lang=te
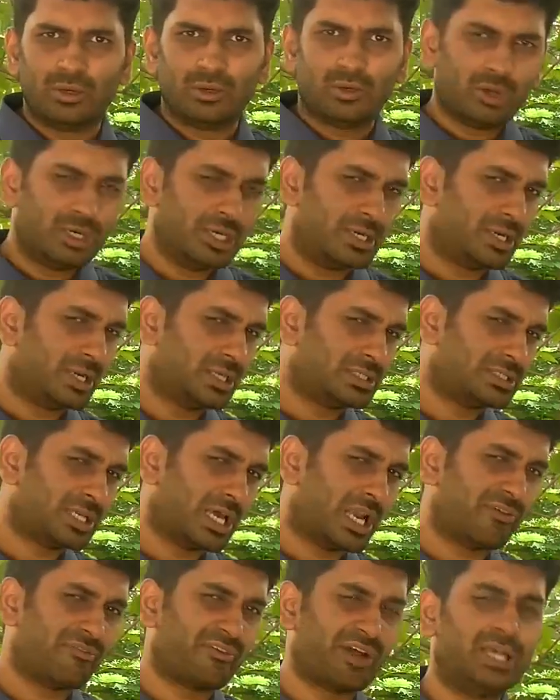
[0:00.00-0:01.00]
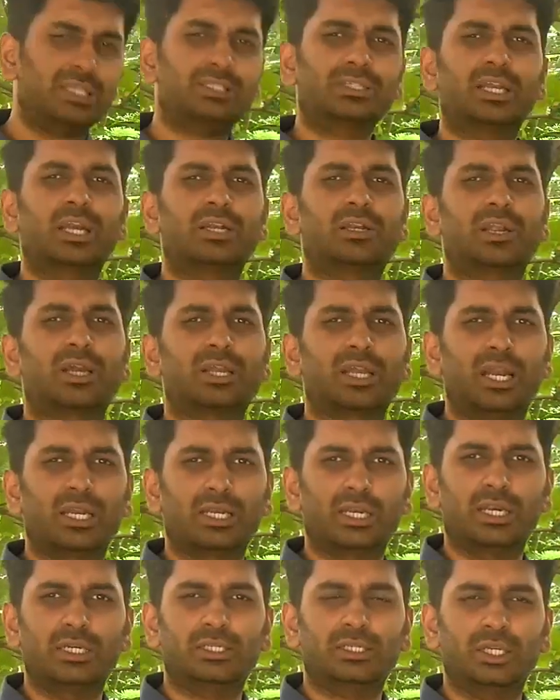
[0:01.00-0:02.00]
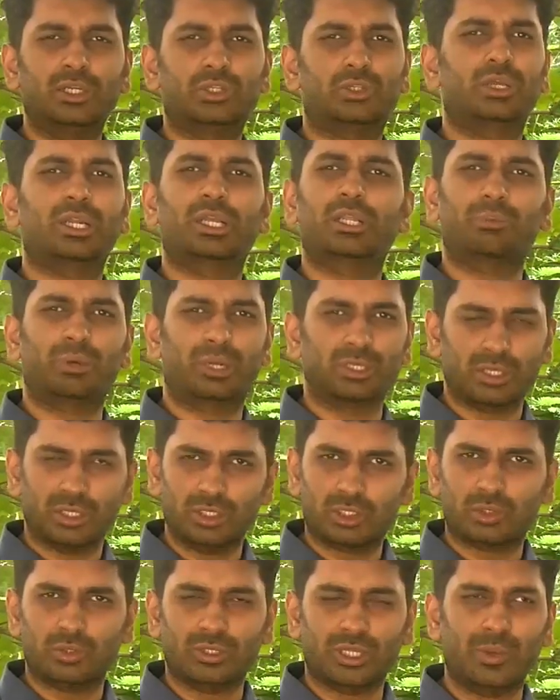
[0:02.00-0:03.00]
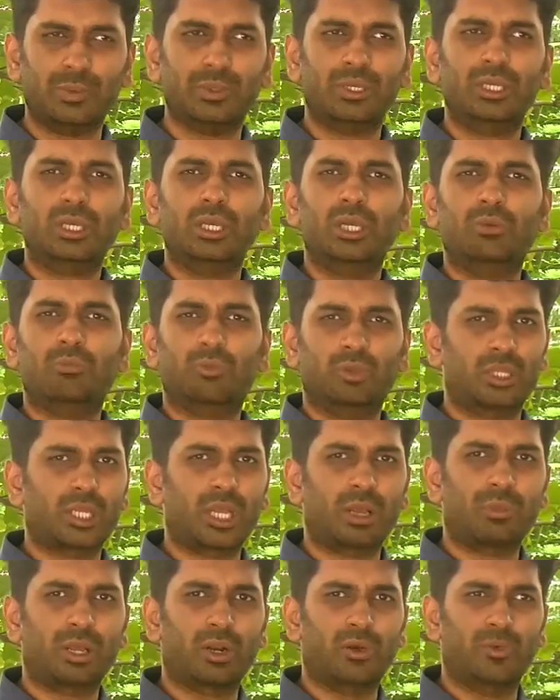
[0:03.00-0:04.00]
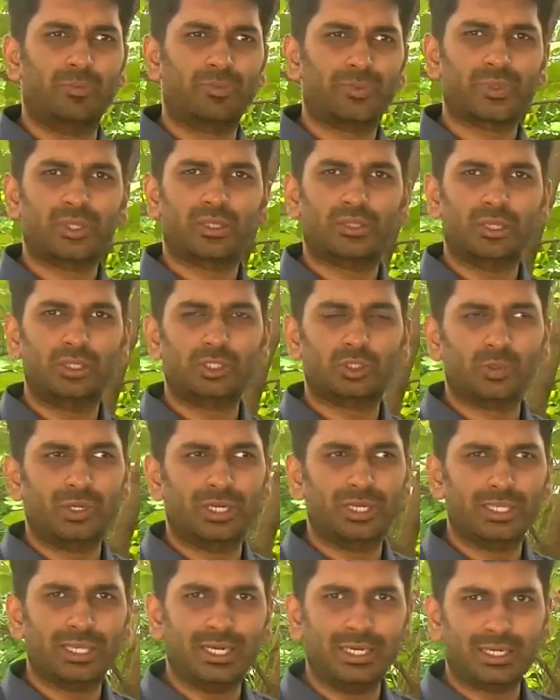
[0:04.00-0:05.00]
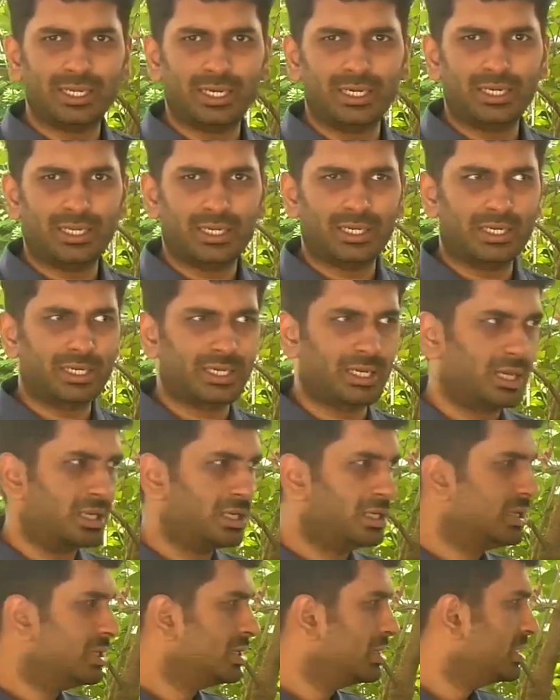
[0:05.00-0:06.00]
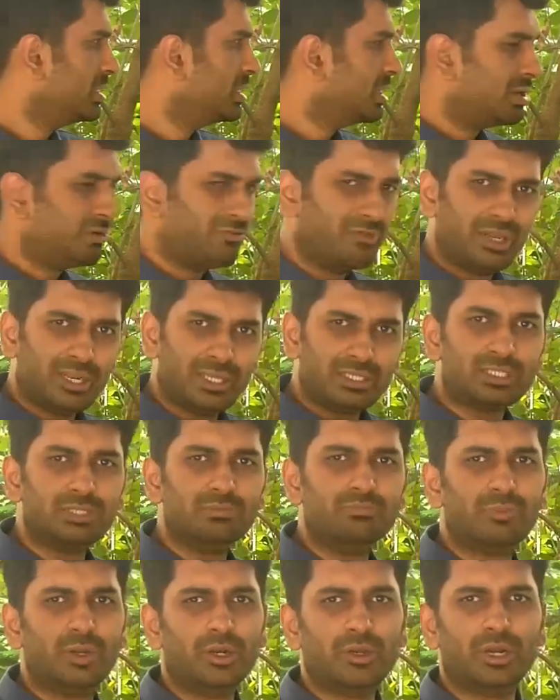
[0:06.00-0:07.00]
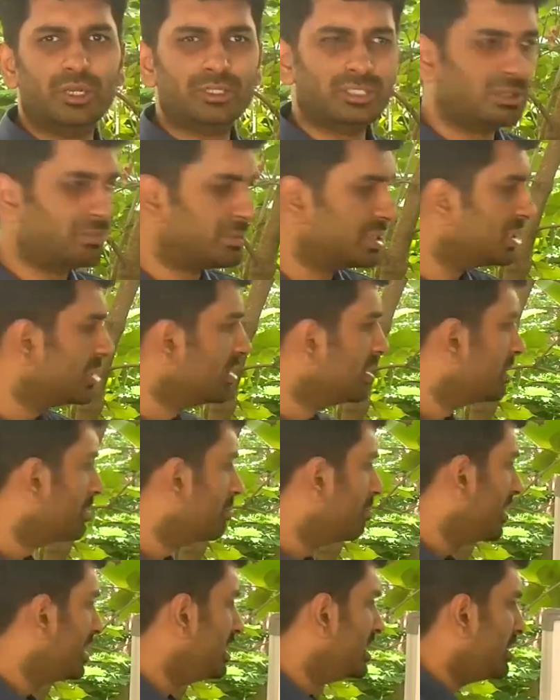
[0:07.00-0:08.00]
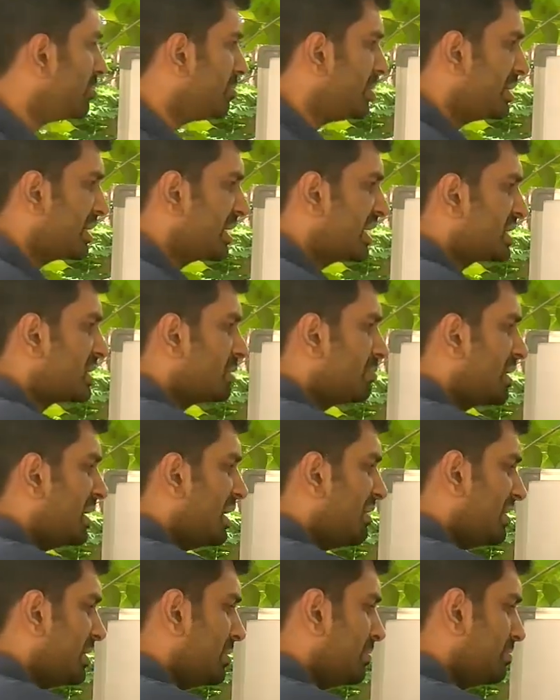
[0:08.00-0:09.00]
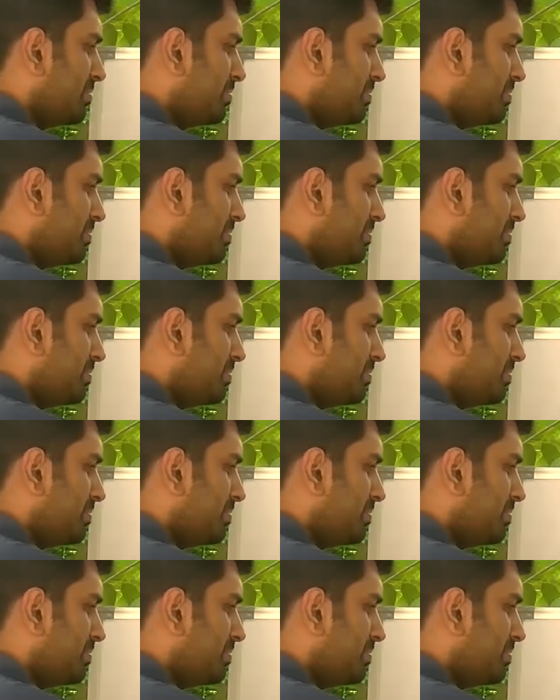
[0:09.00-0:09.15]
కొన్ని ట్రిక్స్ చాలా ఫాస్ట్గా ఎట్లా క్యాలిక్యులేట్ చేయొచ్చు అనేది మనం తెలుసుకుందాం ముందుగా మనం తెలుసుకునేది ఏంటి అంటే కనుక వెరీ సింపుల్ కాన్సెప్ట్ ఇది మల్టిప్లికేషన్ బై లెవెన్